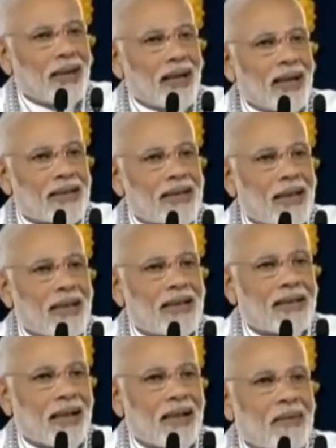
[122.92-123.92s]
जुमले
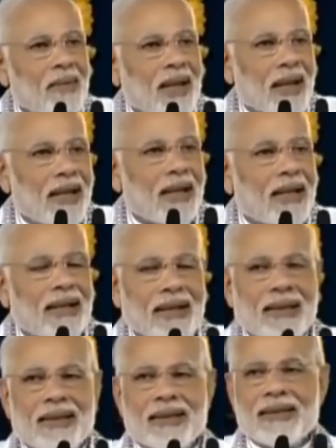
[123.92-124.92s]
उछालते रहे
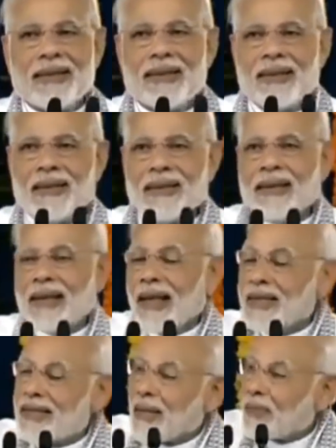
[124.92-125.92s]
ताकि
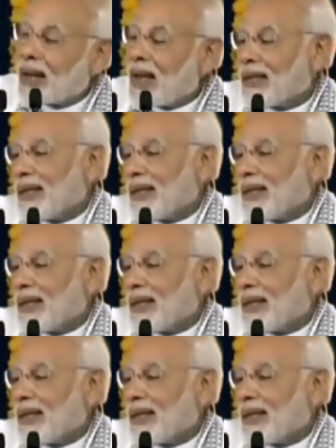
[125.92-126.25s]
तालियों की